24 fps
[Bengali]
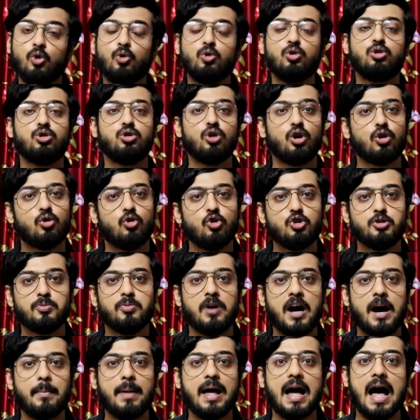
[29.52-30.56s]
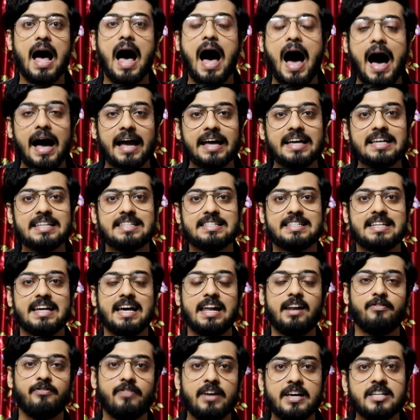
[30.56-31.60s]
উত্তর খুঁজবো আমরা আইএসএল
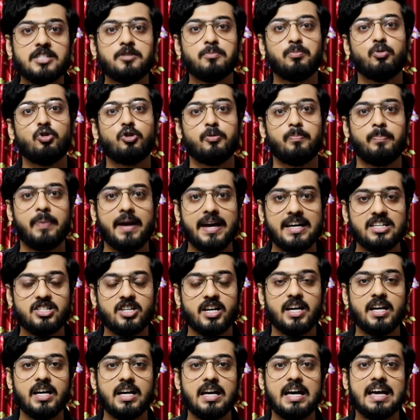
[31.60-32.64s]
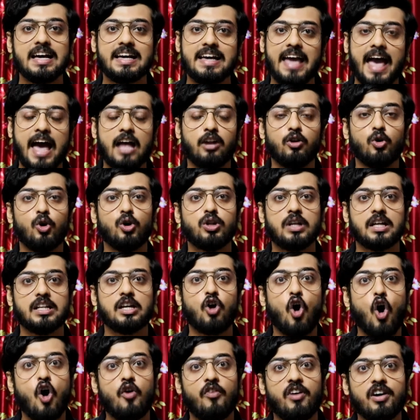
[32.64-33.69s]
ফেসবুক পেজে কেন তাদের
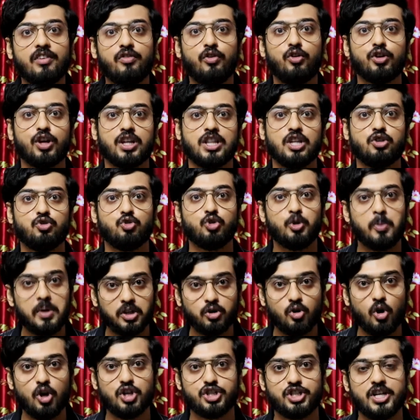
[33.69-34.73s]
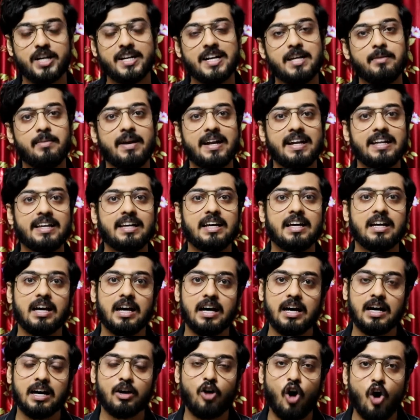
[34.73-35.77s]
কভার ফটোতে শুধুমাত্র দশটা টিমেরই
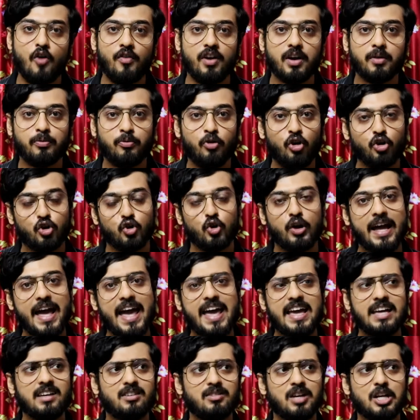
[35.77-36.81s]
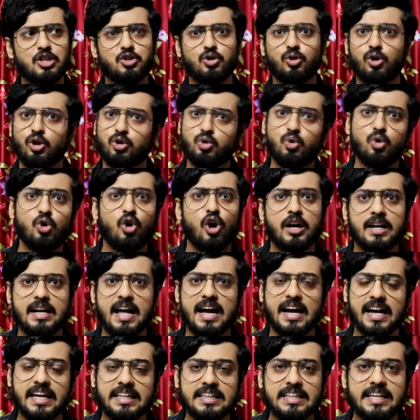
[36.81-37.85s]
কভার ফটো এই কিছুক্ষণ দুই ঘন্টা
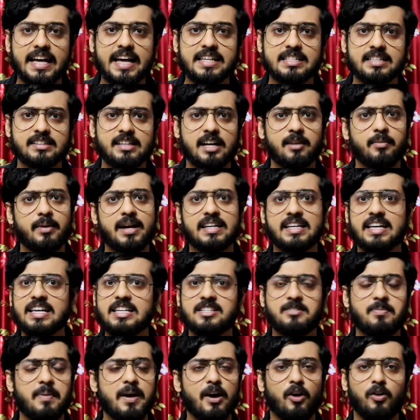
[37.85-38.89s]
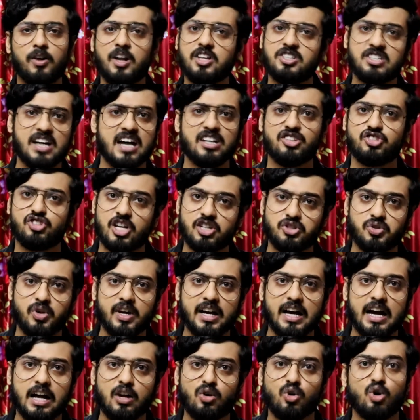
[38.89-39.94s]
আগে দিয়েছে তার মানে কি ইস্ট বেঙ্গলের চান্স শেষ হয়ে
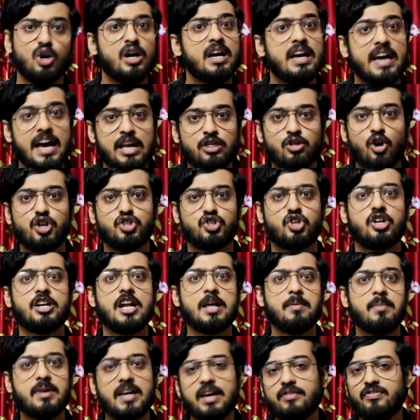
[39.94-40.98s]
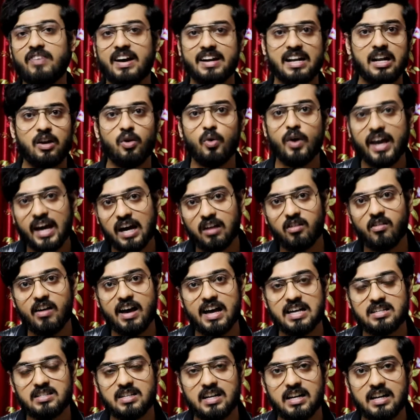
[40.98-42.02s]
গেল দশটা টিমে কি ফাইনাল হয়ে গেল
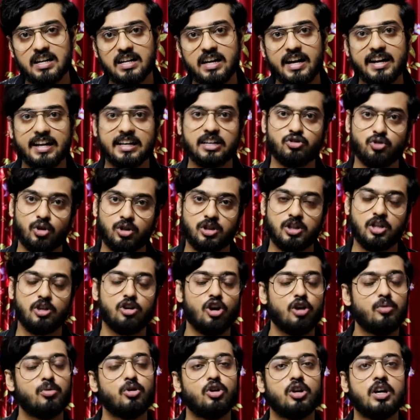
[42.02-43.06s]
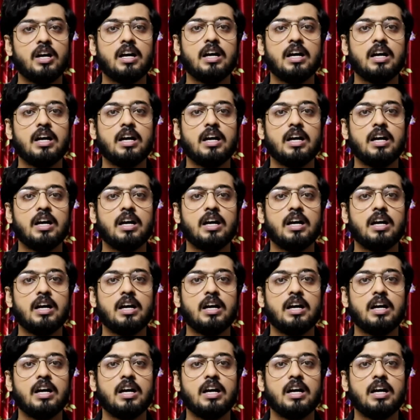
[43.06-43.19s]
আইএসএল নিয়ে এটা কি সত্যি খবর